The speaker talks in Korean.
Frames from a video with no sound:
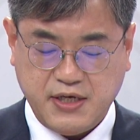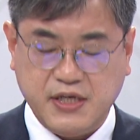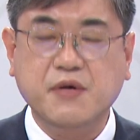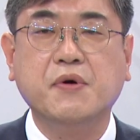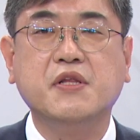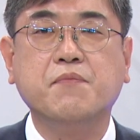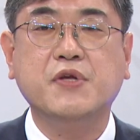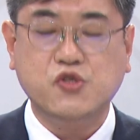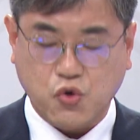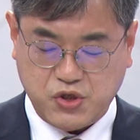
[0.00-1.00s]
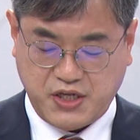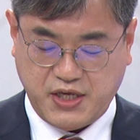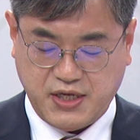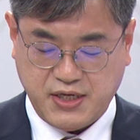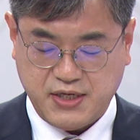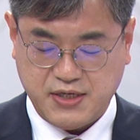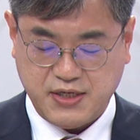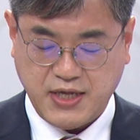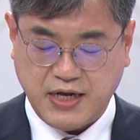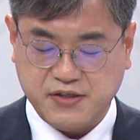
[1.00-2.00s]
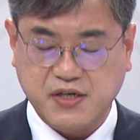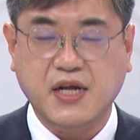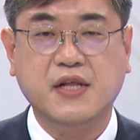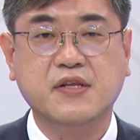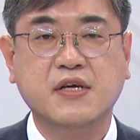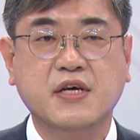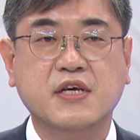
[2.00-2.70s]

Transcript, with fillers: 이름 없는 민초들이 향전한